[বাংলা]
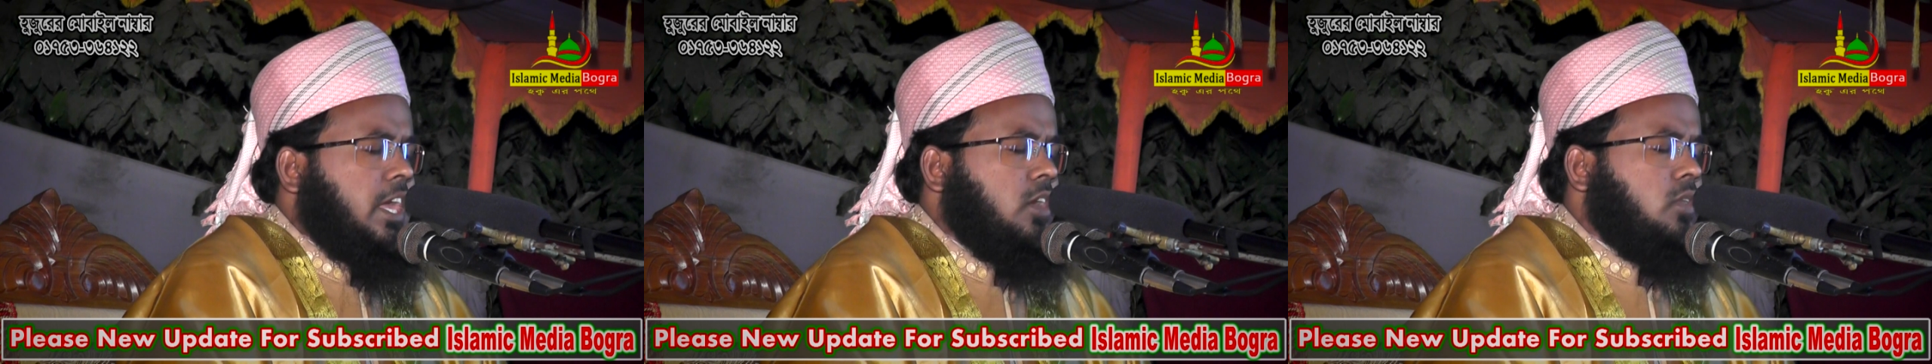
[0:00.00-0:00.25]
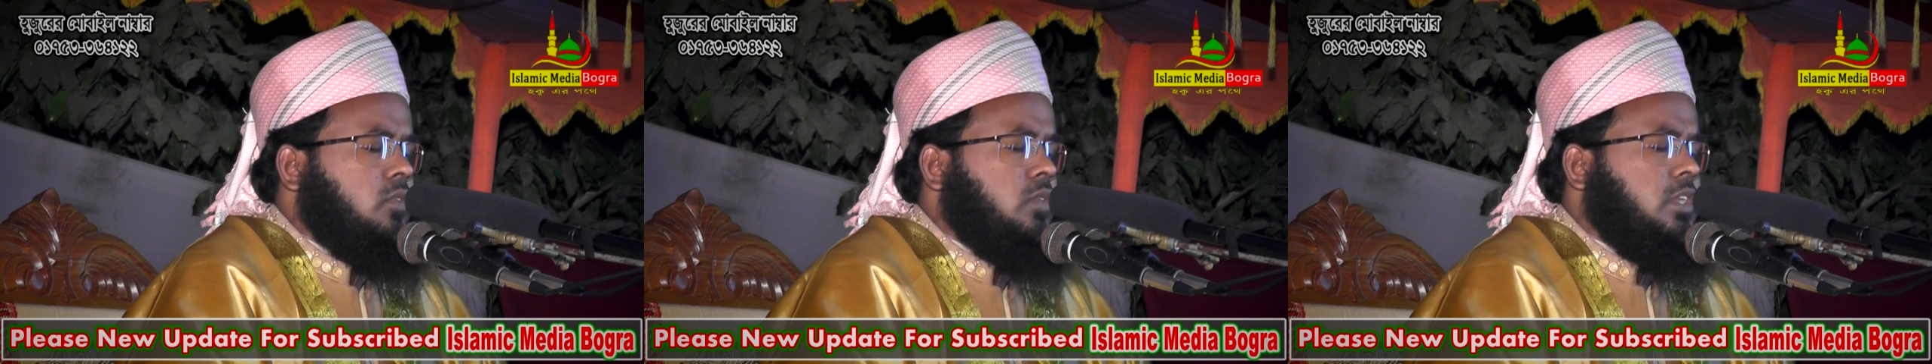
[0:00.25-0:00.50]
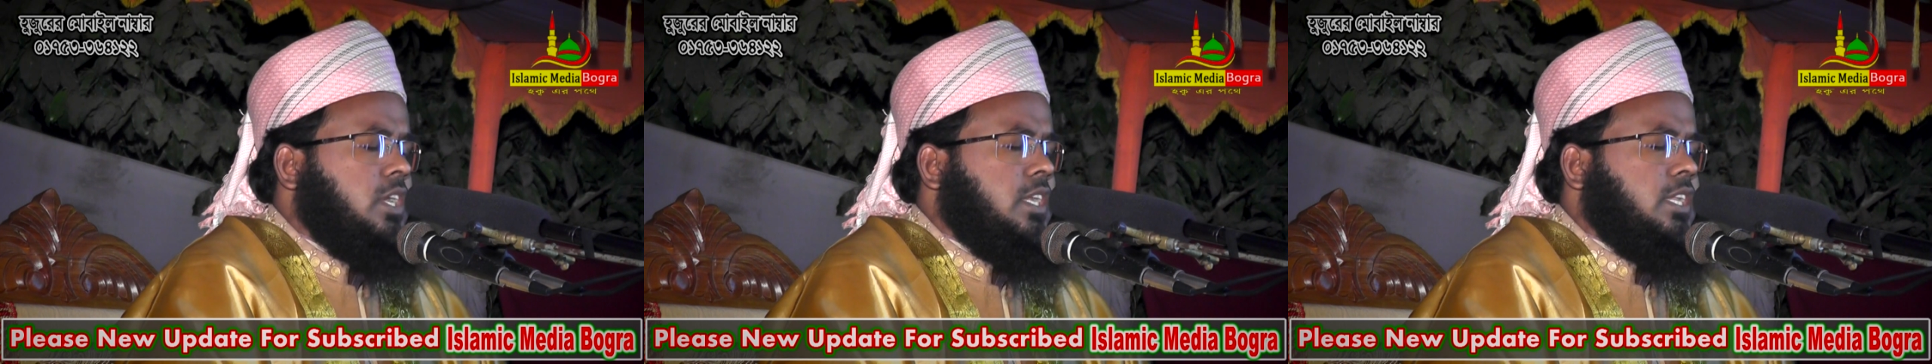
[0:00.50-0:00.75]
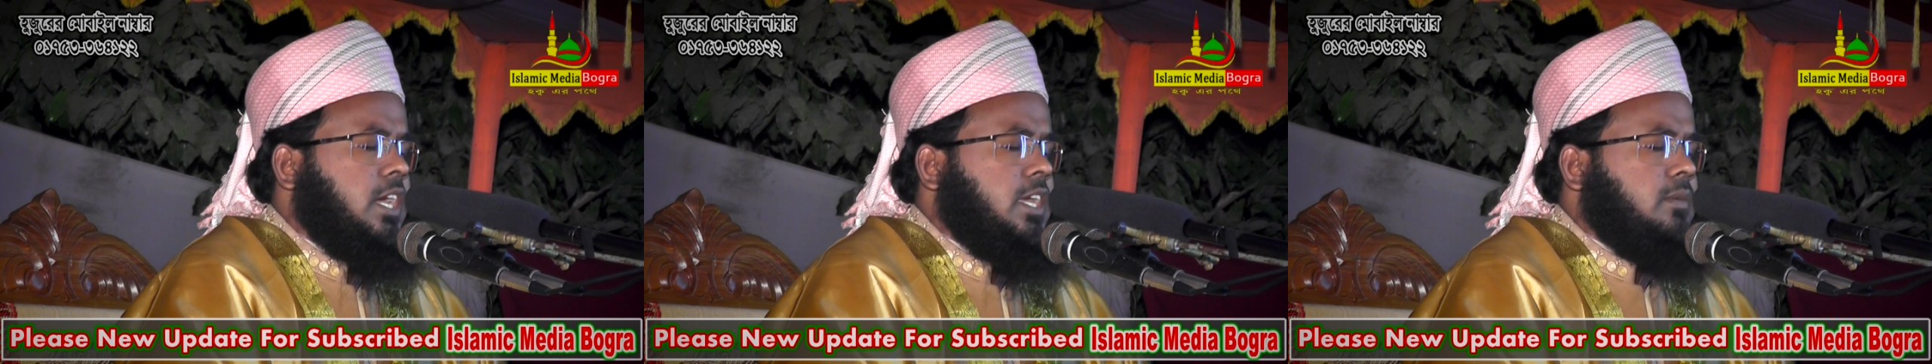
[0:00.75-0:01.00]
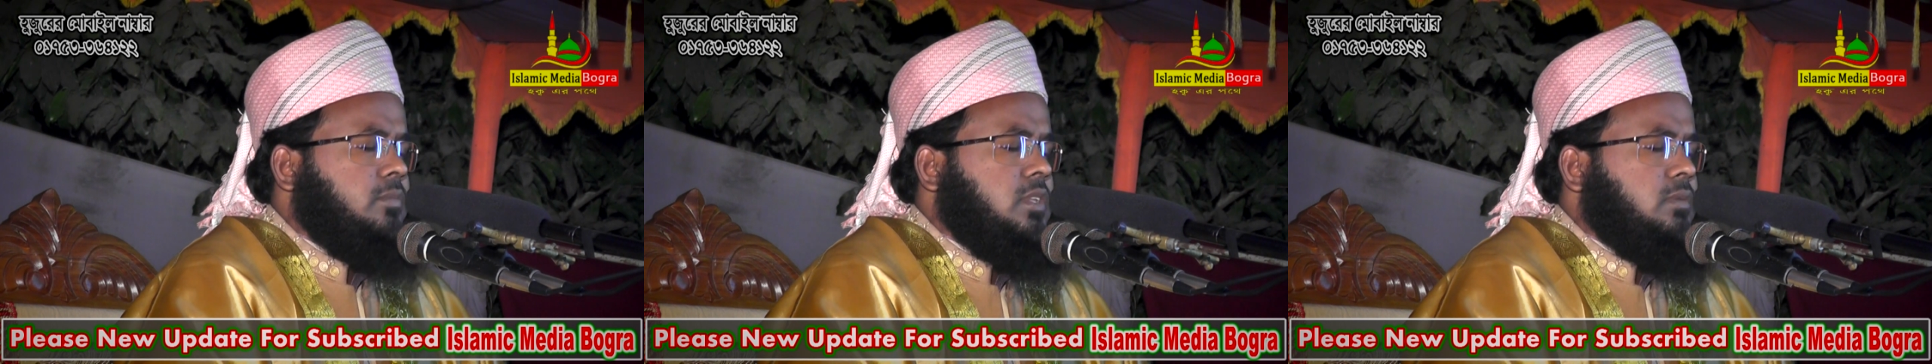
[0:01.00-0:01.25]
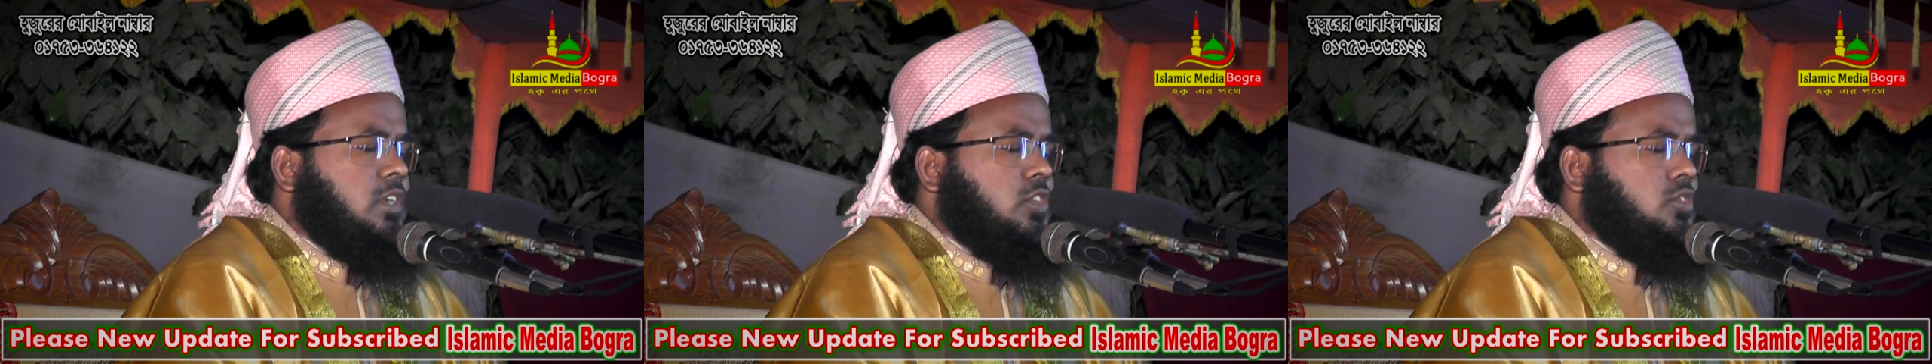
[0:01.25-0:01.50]
এক ঘন্টা টাইম
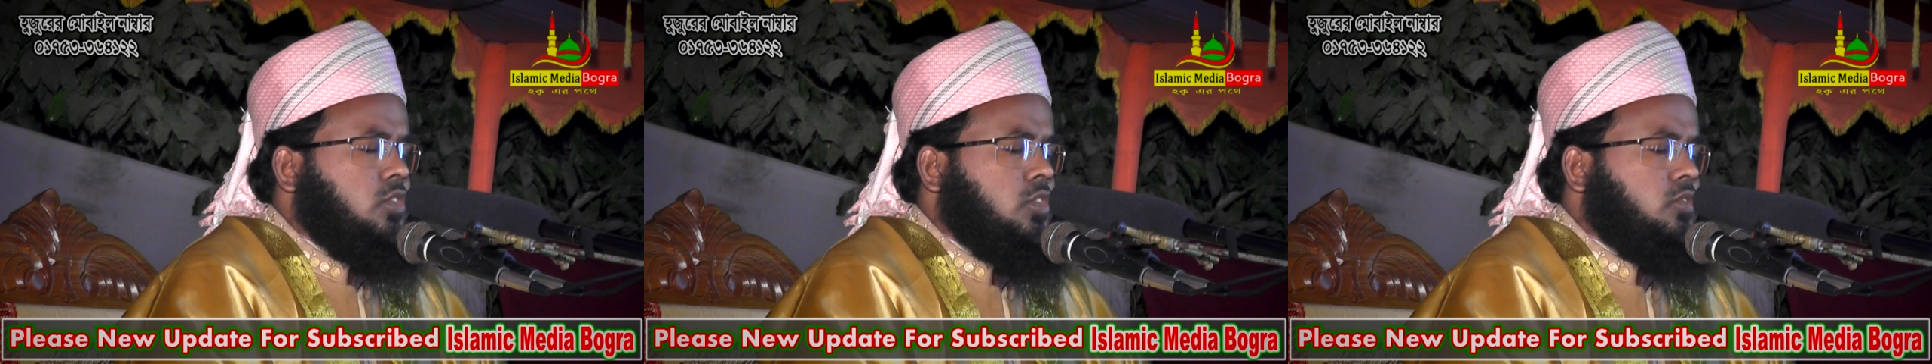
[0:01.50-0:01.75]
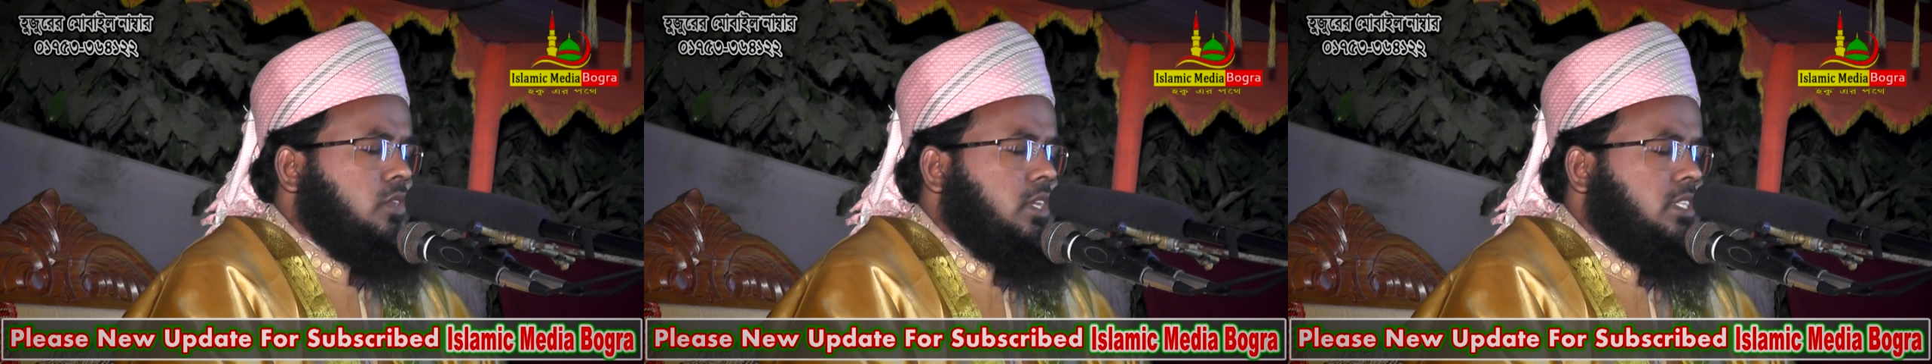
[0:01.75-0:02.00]
দিবা যত